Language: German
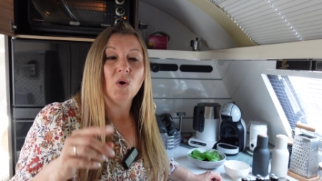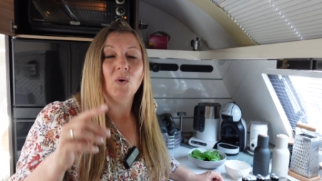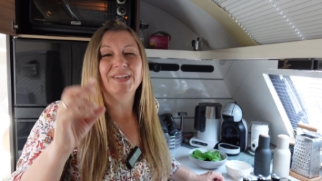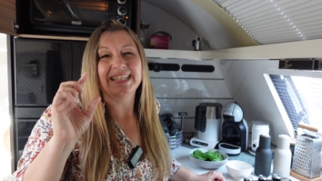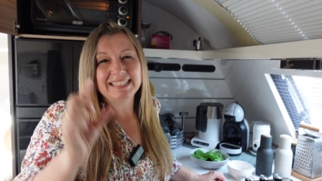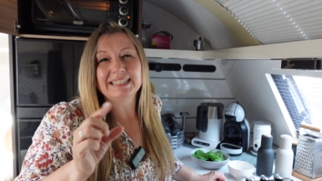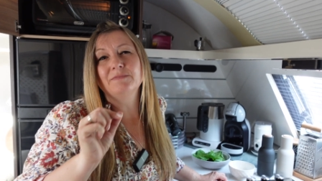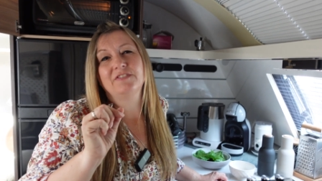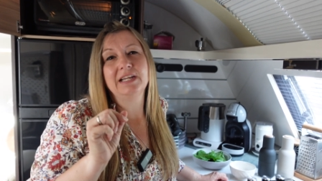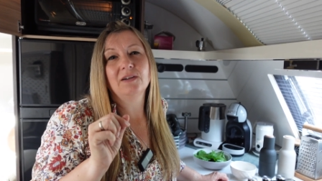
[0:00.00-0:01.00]
Und ich
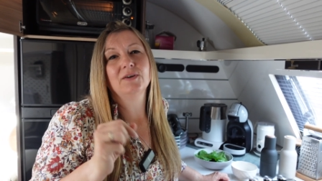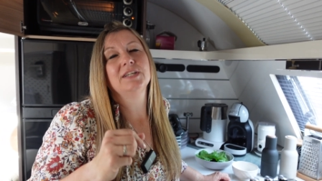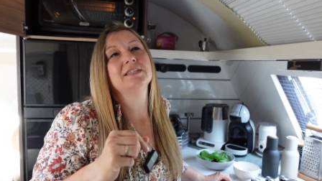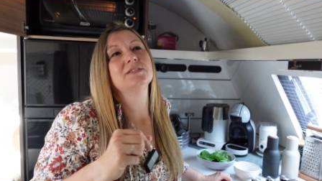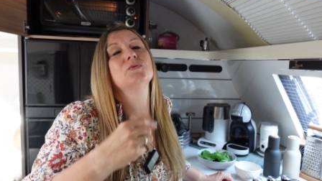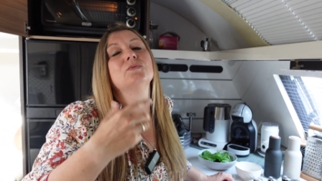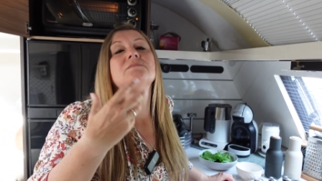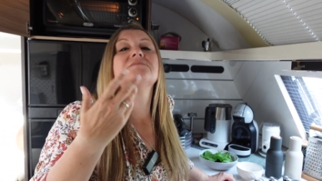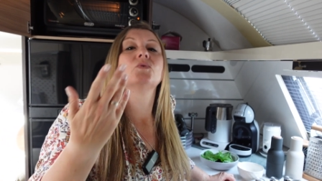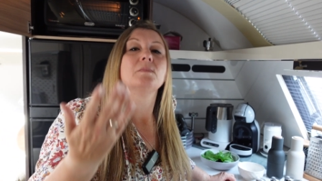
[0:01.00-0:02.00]
empfehle euch, also
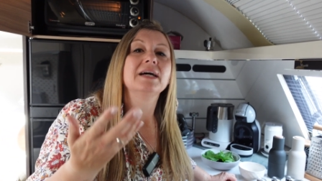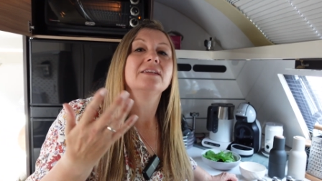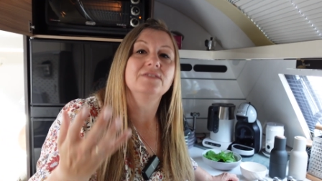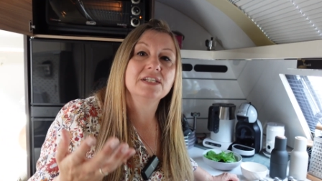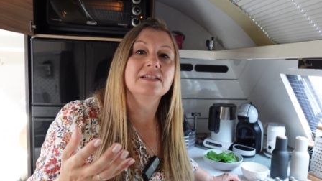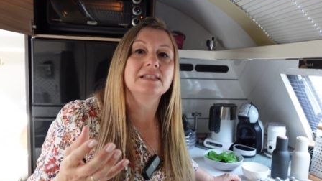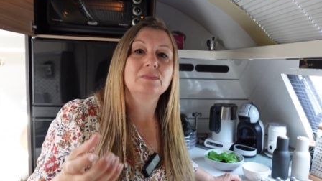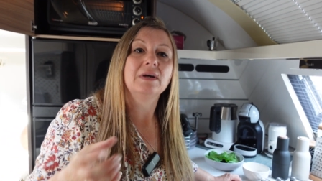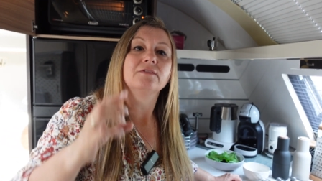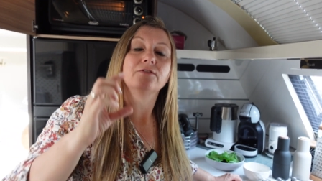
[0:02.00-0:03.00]
so machen wir das
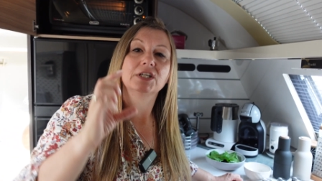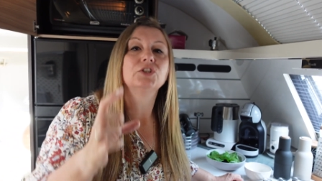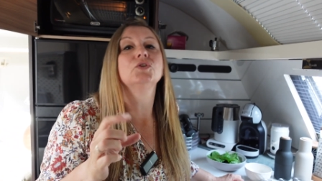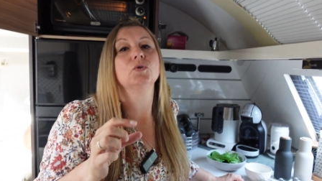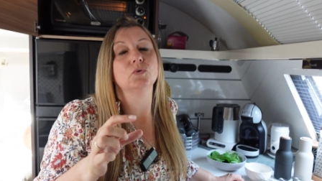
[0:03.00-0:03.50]
immer, frischen